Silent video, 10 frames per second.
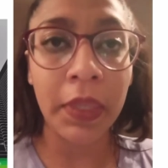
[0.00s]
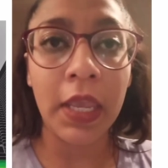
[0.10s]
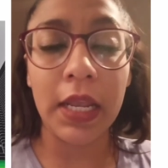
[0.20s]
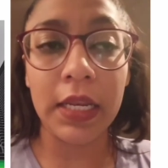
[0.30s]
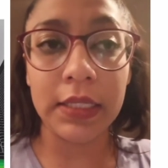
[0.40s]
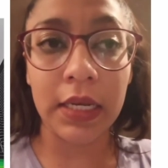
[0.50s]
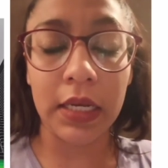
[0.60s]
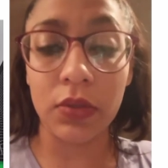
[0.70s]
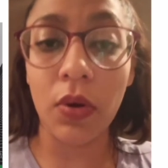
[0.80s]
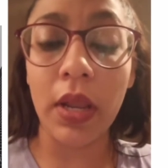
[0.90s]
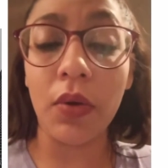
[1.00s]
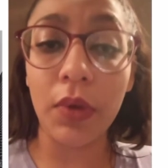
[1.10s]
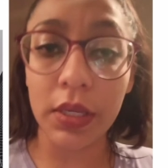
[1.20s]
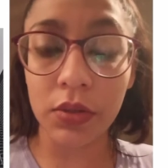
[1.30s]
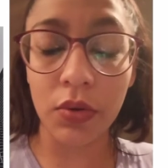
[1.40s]
En este caso, el
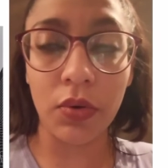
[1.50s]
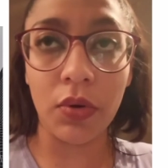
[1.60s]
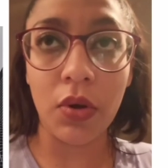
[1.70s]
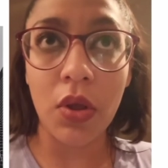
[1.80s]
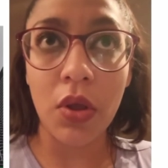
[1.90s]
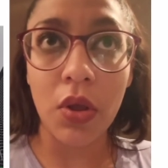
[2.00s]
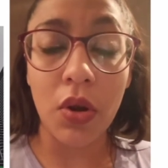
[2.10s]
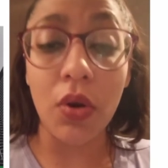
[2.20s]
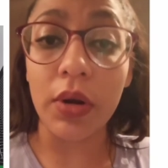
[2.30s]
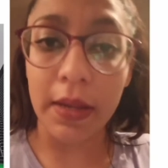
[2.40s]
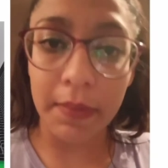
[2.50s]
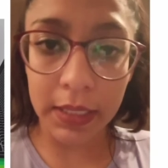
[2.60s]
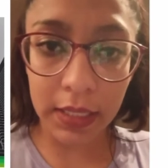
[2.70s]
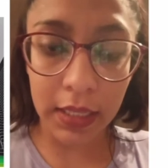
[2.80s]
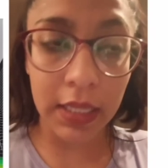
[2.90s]
juez lo lo
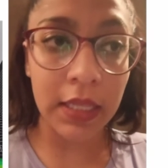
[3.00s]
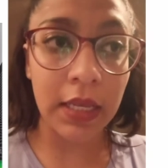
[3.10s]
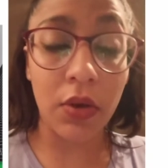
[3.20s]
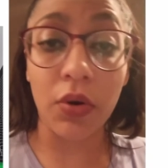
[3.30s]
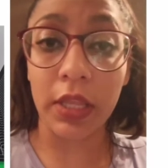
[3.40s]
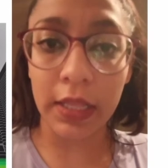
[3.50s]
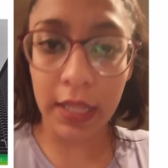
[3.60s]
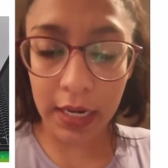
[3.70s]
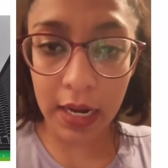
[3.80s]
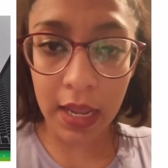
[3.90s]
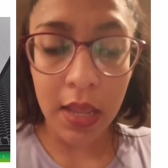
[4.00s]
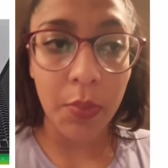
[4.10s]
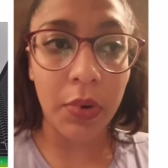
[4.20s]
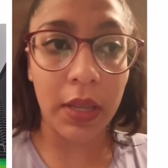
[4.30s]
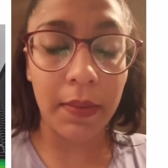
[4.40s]
revisa, tiene que ordenarla,
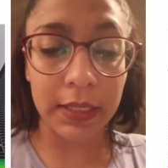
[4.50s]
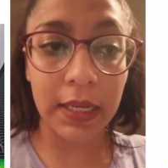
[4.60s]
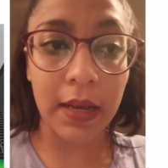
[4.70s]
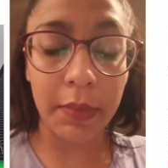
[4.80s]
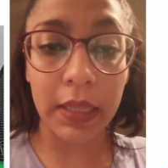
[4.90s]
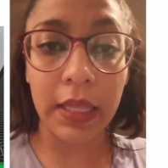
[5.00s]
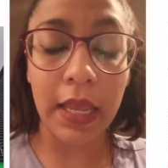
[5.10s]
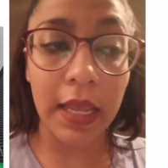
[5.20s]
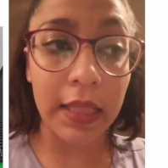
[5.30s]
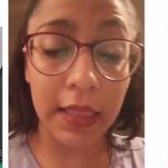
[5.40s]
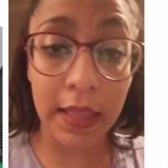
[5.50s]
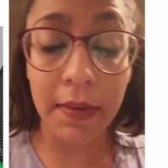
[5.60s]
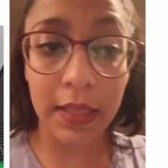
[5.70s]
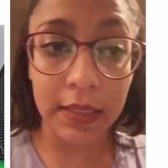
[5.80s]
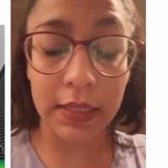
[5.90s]
porque básicamente eh, debe
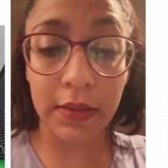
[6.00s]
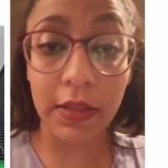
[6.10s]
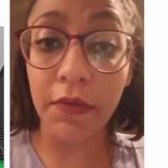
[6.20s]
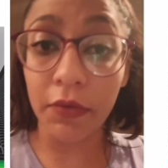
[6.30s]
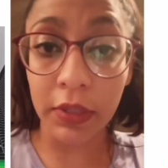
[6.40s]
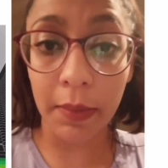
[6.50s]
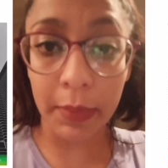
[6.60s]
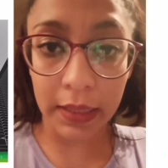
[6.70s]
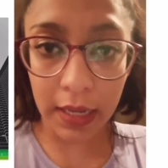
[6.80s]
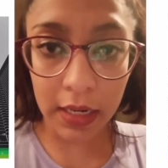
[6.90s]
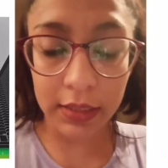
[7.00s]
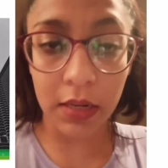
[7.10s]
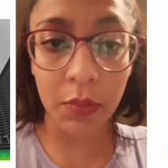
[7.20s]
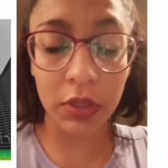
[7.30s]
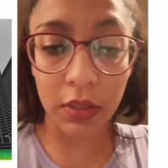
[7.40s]
de, fundamentar, estar
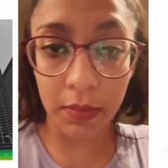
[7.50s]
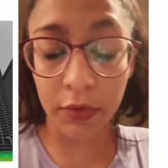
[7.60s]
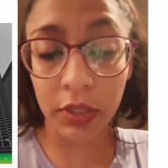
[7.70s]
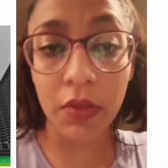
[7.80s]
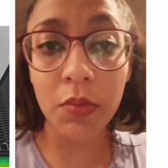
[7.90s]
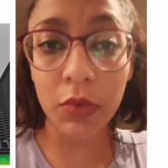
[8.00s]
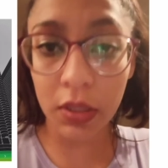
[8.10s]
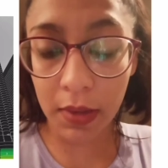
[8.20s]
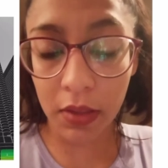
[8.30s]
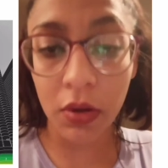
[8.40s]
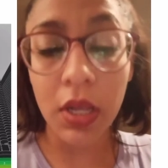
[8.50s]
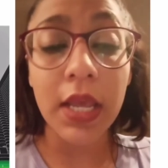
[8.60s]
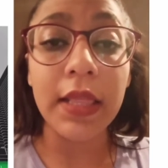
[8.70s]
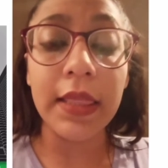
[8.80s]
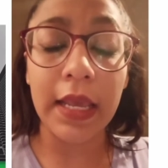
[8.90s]
fundado y motivado
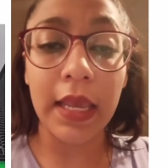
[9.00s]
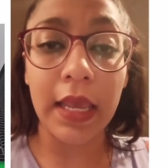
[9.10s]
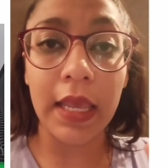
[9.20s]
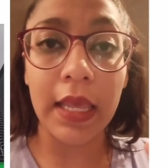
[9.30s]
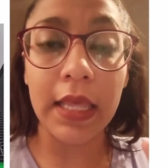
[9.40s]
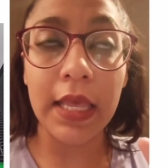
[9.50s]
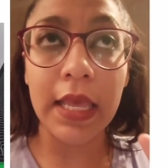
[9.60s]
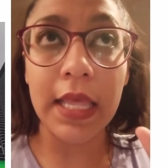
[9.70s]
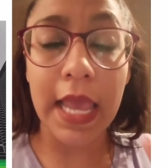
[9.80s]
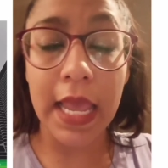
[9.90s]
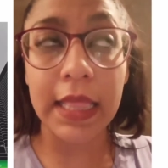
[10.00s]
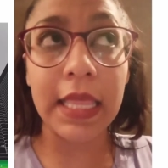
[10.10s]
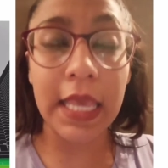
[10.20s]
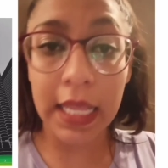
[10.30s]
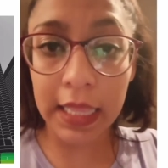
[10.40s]
de que
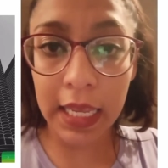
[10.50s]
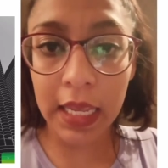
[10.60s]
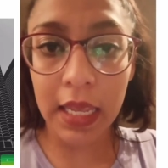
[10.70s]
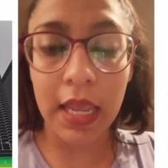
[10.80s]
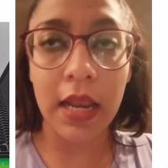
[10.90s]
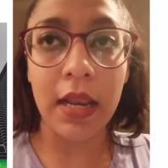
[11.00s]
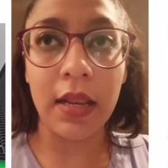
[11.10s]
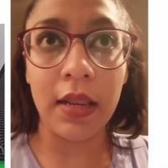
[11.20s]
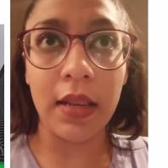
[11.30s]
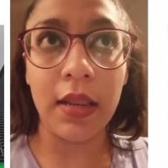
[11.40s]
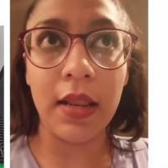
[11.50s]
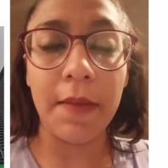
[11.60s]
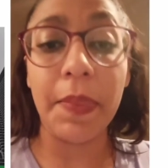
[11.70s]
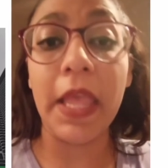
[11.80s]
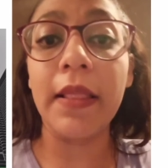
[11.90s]
tiene el,
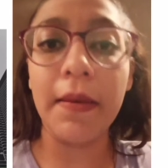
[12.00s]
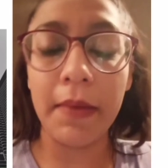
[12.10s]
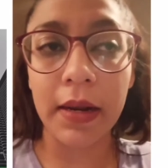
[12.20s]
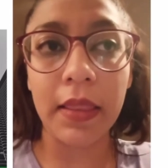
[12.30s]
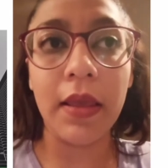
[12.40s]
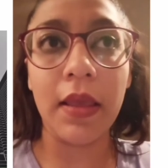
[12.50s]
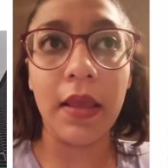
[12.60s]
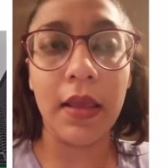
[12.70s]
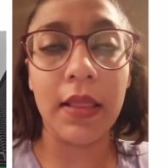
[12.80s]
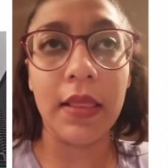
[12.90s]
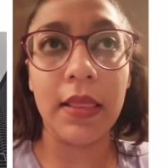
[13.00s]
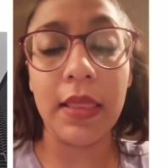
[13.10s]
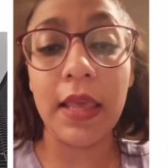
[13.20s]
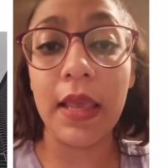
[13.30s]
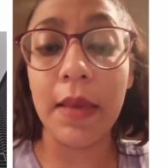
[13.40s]
deber de,
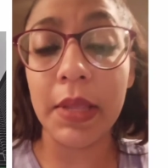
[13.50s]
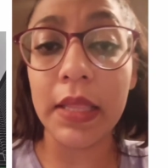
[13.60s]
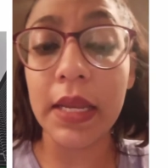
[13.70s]
emitir